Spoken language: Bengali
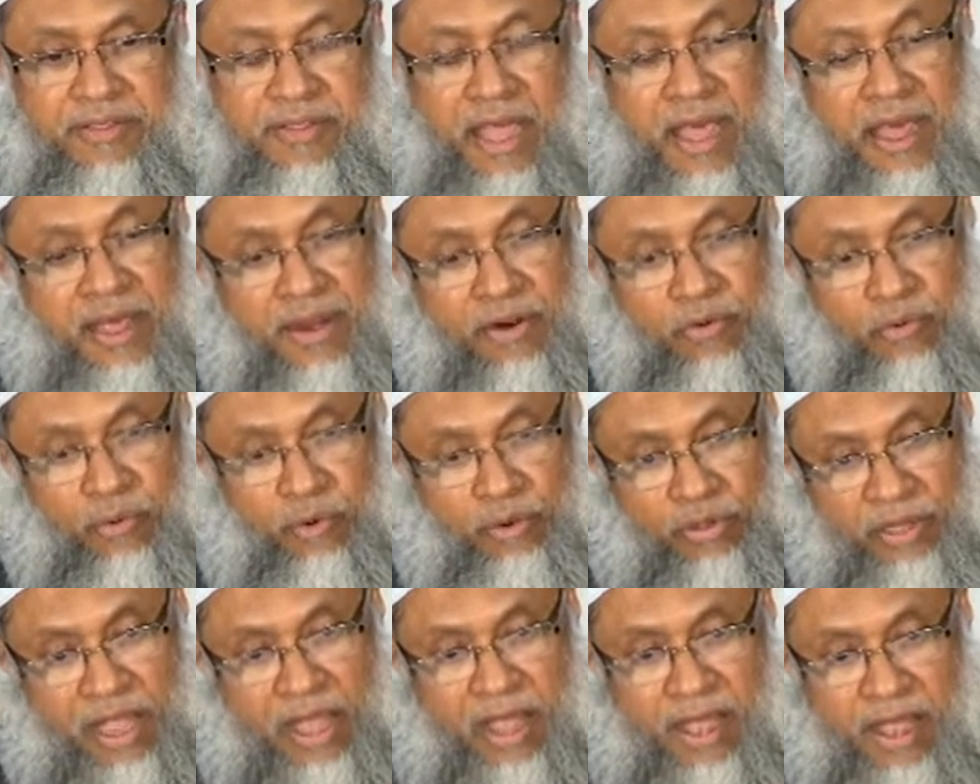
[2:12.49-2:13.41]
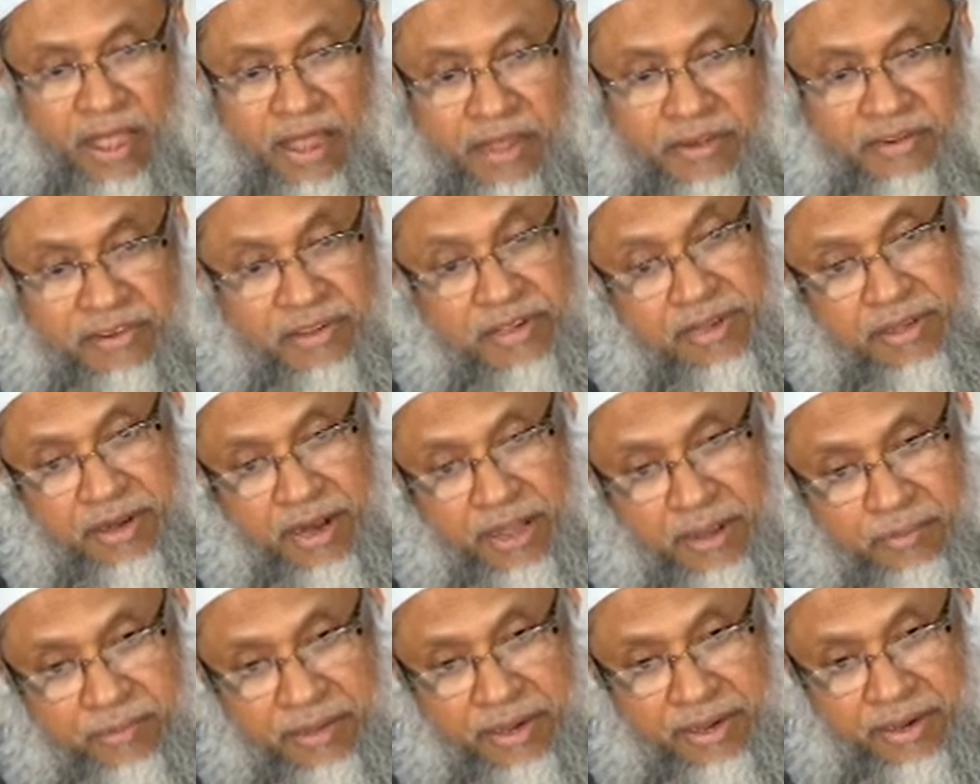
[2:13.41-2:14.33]
তার কথা ঠিক
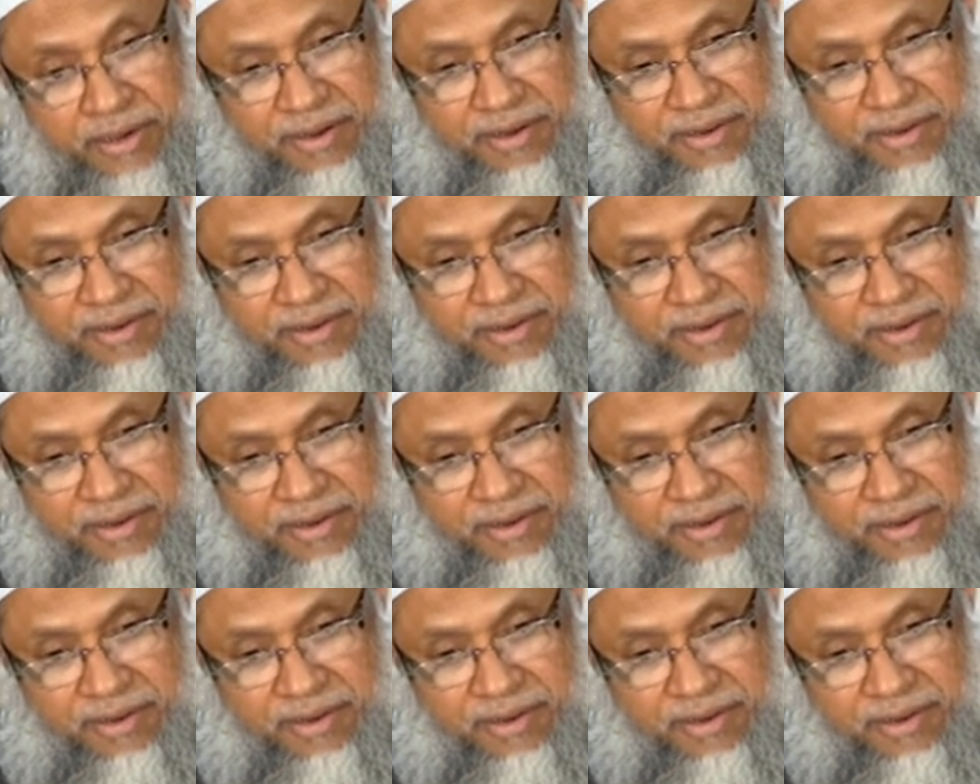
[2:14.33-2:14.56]
রাখবেন